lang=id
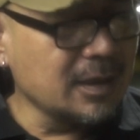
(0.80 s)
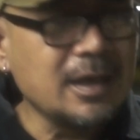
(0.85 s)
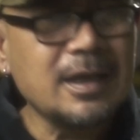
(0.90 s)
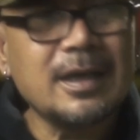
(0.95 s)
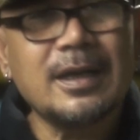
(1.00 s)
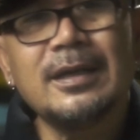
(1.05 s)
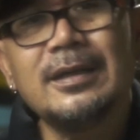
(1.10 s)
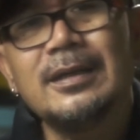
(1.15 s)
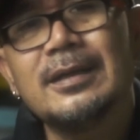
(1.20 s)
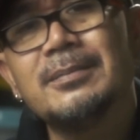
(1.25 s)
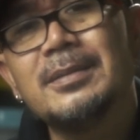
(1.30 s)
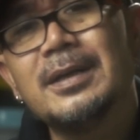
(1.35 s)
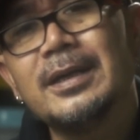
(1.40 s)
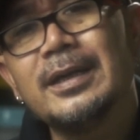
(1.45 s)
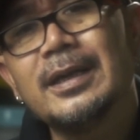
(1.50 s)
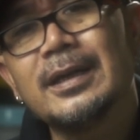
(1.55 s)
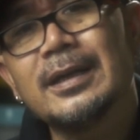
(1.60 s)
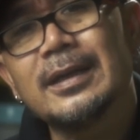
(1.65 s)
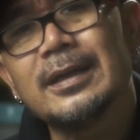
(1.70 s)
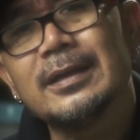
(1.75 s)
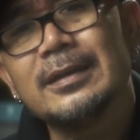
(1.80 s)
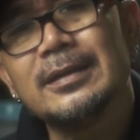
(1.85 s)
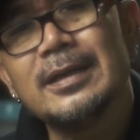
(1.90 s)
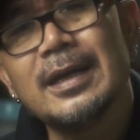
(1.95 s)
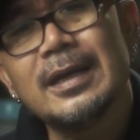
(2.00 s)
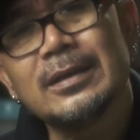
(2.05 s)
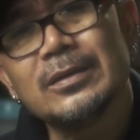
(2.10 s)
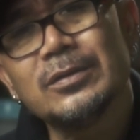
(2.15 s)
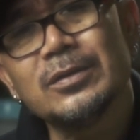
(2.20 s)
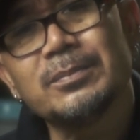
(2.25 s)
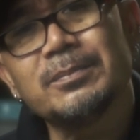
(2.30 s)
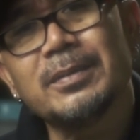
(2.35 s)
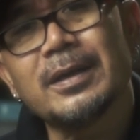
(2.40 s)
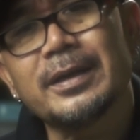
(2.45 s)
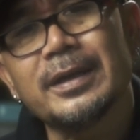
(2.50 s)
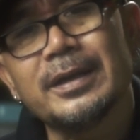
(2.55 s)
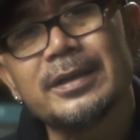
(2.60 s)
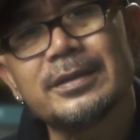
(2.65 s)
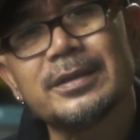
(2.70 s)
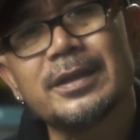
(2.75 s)
Anda bayangkan dangdut
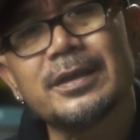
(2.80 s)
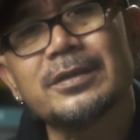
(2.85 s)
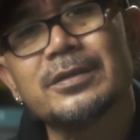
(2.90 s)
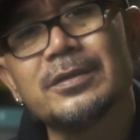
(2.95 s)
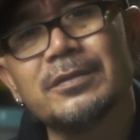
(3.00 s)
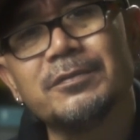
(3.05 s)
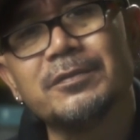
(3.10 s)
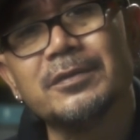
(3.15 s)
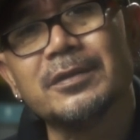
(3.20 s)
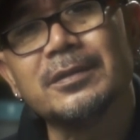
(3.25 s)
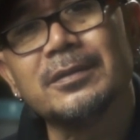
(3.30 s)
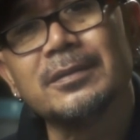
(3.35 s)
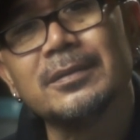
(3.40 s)
pakai saksofon.